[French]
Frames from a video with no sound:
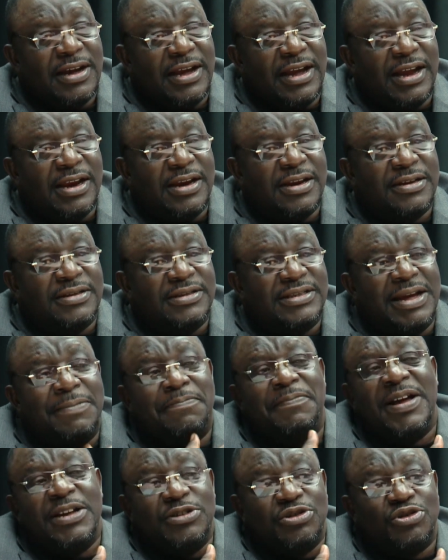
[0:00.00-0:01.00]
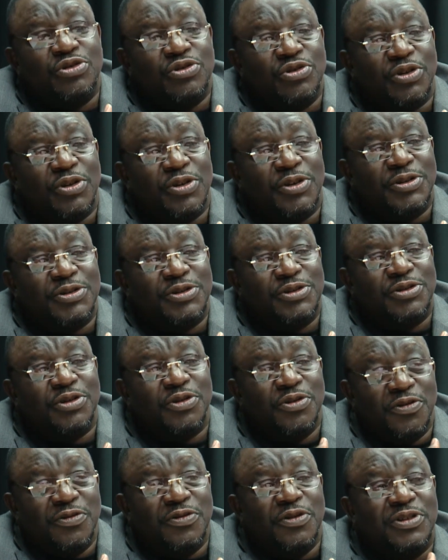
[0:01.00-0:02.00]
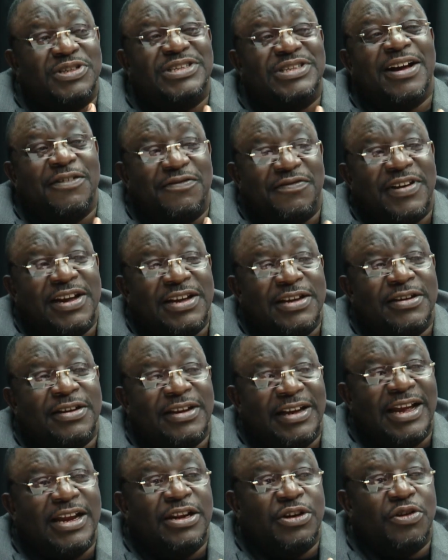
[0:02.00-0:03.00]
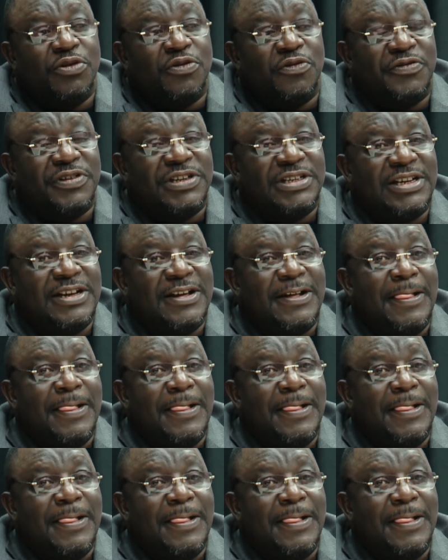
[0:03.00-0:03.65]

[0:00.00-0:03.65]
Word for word: elle dépeint sur, euh, sur le, travail réel de l'OVD.